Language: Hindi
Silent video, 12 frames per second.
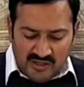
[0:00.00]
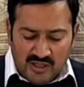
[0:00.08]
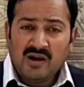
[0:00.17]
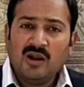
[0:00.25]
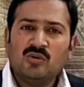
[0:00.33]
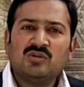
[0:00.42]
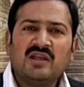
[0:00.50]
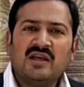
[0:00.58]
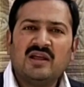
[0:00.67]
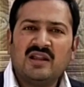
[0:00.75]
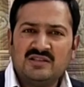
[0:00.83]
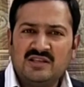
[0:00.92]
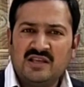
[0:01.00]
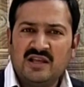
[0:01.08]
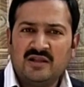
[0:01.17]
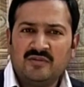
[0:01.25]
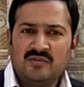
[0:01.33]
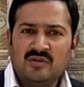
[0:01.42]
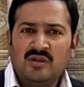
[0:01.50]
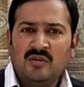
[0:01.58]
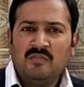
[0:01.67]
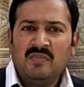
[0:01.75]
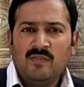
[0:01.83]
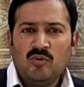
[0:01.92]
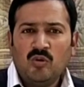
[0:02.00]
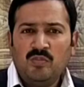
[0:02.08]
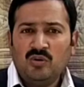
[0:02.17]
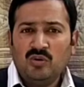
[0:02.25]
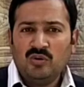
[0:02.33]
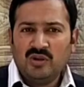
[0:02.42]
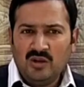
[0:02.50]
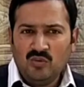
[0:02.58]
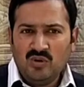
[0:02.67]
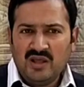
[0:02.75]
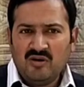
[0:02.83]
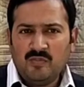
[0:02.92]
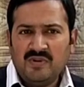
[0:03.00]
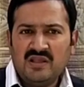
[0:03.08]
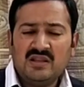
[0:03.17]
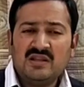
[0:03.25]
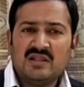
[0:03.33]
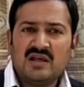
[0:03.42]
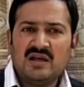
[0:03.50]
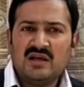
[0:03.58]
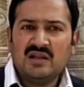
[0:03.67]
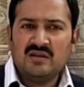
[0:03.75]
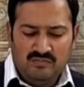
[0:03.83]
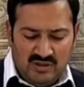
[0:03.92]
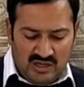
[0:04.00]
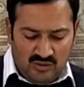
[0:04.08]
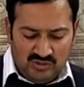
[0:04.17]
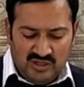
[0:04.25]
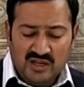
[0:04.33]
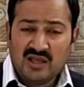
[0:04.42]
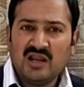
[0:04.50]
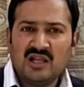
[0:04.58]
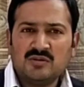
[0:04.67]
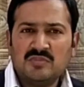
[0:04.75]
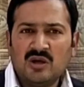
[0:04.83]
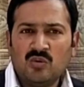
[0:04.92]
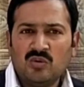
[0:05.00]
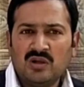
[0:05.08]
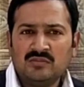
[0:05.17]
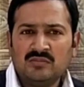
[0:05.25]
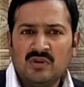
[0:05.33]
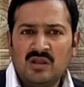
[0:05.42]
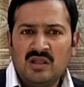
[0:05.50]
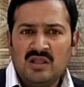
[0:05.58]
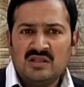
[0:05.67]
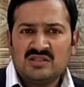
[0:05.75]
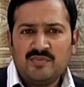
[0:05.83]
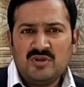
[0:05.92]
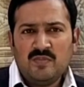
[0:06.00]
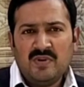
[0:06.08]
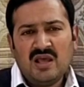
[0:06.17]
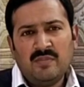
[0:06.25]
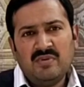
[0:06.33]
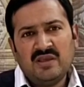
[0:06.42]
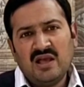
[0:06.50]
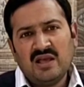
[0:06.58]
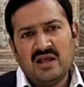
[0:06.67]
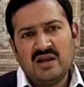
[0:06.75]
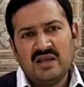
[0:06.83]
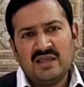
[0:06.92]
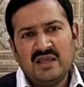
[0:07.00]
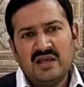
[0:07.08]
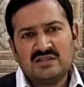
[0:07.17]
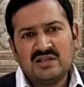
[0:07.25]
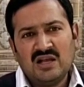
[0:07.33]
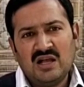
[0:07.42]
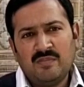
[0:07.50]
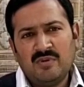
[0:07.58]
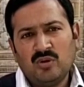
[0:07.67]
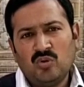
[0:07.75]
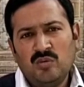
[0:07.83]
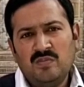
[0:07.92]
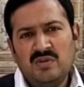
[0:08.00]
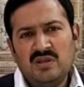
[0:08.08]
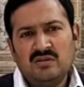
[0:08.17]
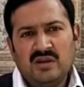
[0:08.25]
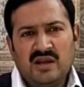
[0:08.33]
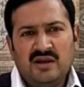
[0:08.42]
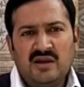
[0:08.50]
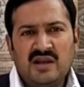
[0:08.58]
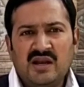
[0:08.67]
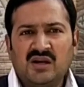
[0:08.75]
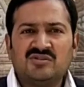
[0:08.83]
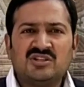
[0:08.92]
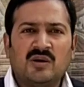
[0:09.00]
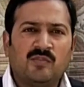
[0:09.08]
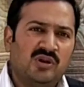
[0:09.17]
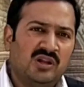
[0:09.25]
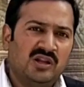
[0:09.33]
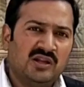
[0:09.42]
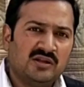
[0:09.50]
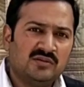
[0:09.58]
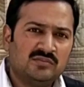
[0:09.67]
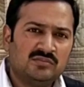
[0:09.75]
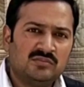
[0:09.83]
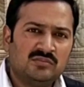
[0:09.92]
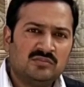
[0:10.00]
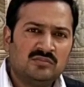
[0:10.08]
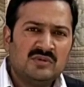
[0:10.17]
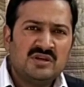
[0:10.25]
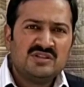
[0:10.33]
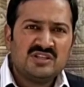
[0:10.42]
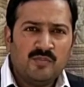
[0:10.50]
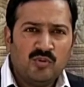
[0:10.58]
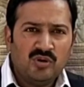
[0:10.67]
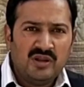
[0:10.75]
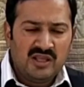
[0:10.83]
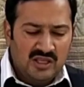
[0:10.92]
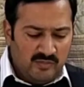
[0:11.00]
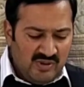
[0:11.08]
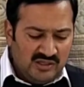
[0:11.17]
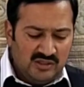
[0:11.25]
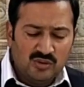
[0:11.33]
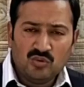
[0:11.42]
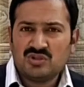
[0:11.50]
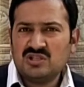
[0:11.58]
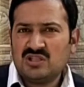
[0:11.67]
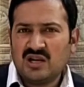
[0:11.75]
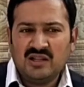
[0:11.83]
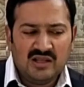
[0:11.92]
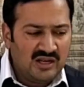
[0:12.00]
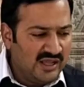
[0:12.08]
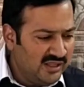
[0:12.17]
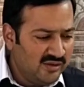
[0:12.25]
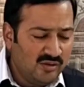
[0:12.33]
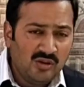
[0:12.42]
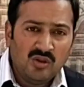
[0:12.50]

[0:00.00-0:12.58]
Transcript: इनके बाल उतरने का इलाज क्या है मैं आपको बिल्कुल घरेलू लेवल पे इनका बाल उतरने का इलाज बताऊंगा सबसे पहले आपने क्या करना है कि अच्छा आपने कोई भी एंटी डेंडर शैम्पू ले लेना शैम्पू लेने के बाद इनको अच्छी तरह नहलाएं